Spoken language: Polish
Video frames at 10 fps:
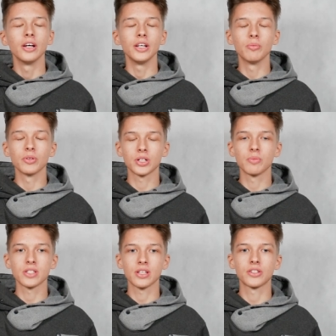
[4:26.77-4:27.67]
i
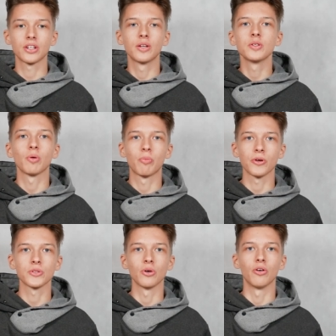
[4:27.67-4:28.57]
możemy stać się kimś po
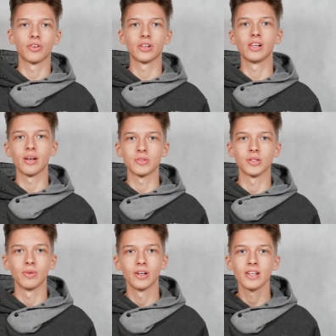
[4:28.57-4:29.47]
prostu o wiele
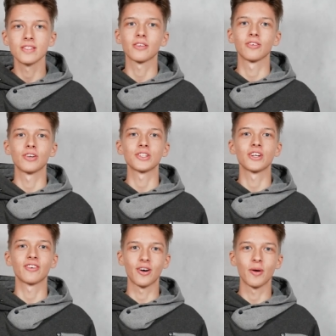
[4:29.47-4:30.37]
lepszym. I za to właśnie
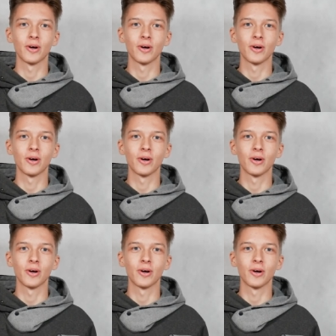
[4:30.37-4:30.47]
chwała